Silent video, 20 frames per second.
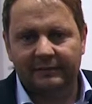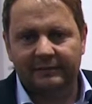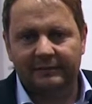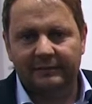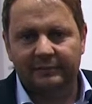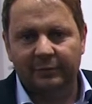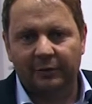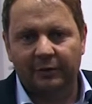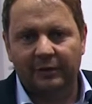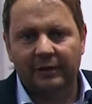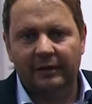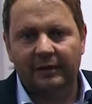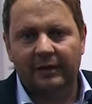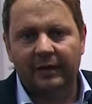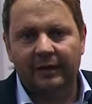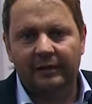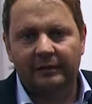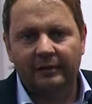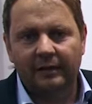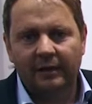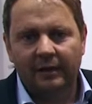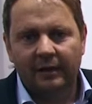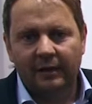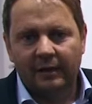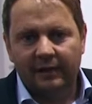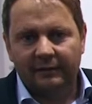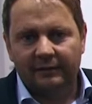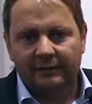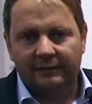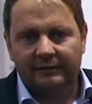ist die Möglichkeit,
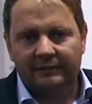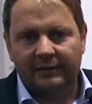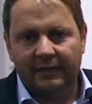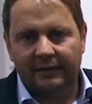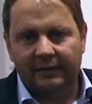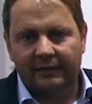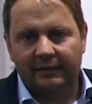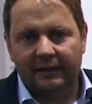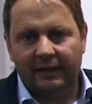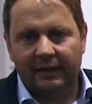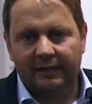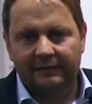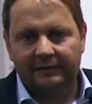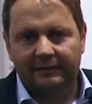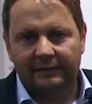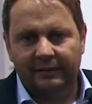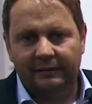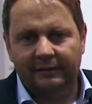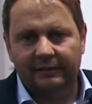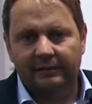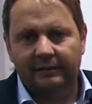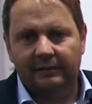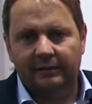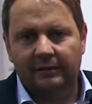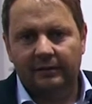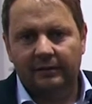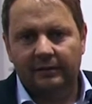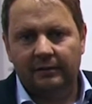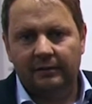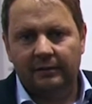dass Sie einen externen äh,
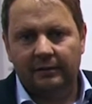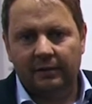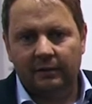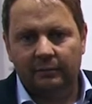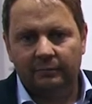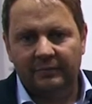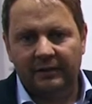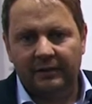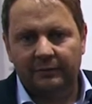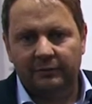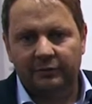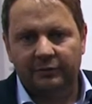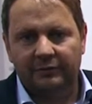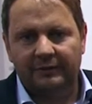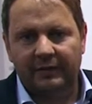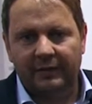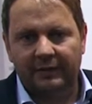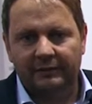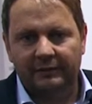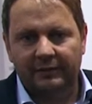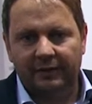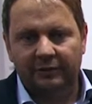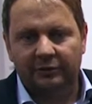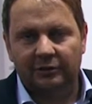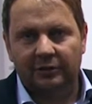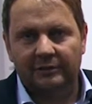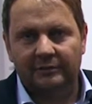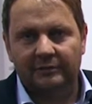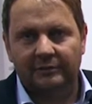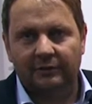Raumthermostaten
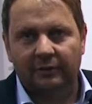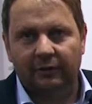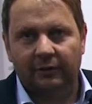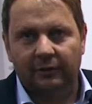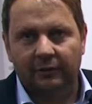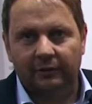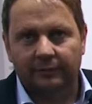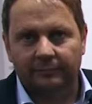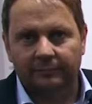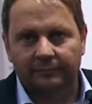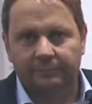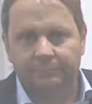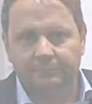anschließen können.